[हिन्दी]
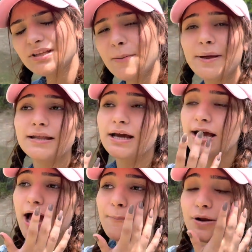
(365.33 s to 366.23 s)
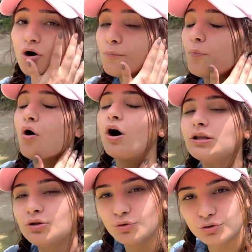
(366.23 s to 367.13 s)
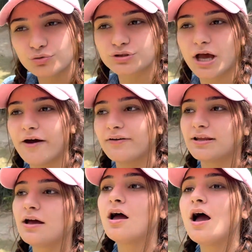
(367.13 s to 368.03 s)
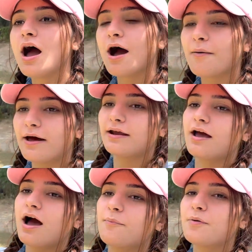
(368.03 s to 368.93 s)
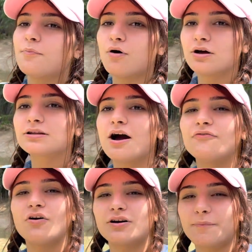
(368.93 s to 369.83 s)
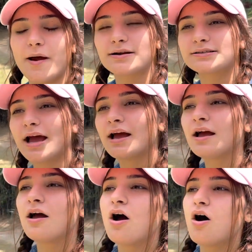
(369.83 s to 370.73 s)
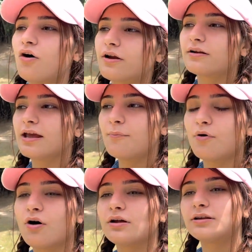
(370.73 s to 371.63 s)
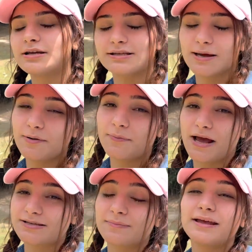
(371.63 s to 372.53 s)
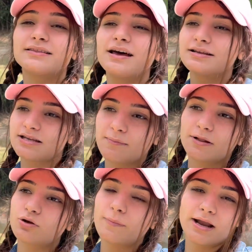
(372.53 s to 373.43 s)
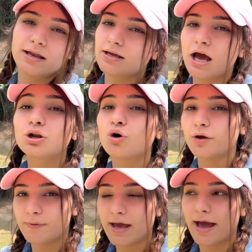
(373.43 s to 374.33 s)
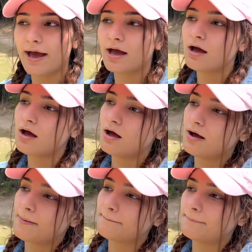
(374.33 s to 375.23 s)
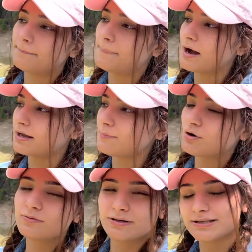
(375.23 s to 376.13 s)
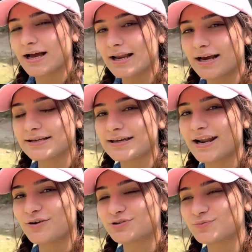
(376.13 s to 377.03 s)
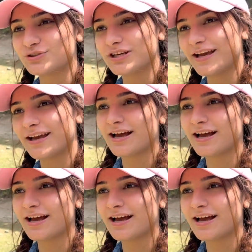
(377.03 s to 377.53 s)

मैंने देखा यहाँ पे लोग बहुत दूर दूर से आए हुए थे हमारे यहाँ पे बहुत कम वाटर पार्क हैं और ये बहुत रिजनेबल प्राइस में इतना रिजनेबल तो मेरा नहीं हाल कोई भी है बाकी बहुत मज़े का लगा सारा कुछ मुझे